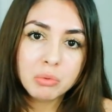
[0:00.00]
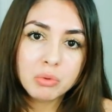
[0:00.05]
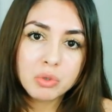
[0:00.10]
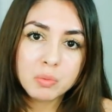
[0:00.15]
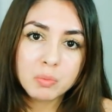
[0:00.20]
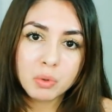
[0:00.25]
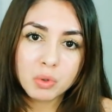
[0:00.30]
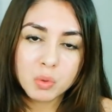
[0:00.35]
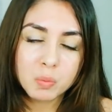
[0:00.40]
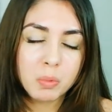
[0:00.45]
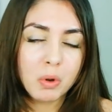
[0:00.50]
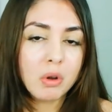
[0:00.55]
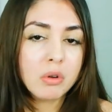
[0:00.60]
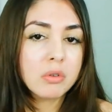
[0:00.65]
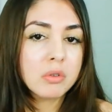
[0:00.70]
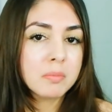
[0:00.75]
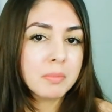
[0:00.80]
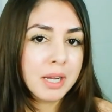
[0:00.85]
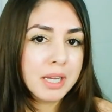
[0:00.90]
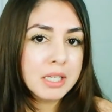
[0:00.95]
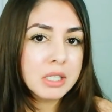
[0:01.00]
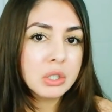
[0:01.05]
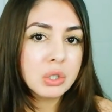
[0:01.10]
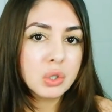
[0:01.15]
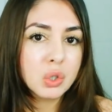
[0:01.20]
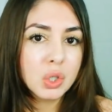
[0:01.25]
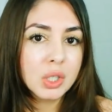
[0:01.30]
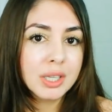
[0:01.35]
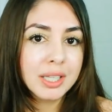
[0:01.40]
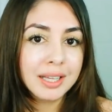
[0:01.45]
os meus poros mais
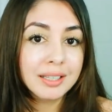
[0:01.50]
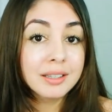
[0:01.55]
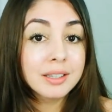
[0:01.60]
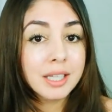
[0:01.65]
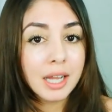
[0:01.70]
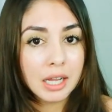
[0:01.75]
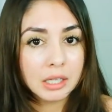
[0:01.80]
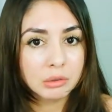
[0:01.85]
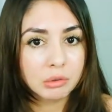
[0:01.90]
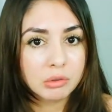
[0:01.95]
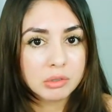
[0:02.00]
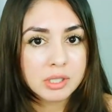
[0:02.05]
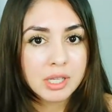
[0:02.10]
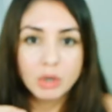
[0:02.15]
dilatados.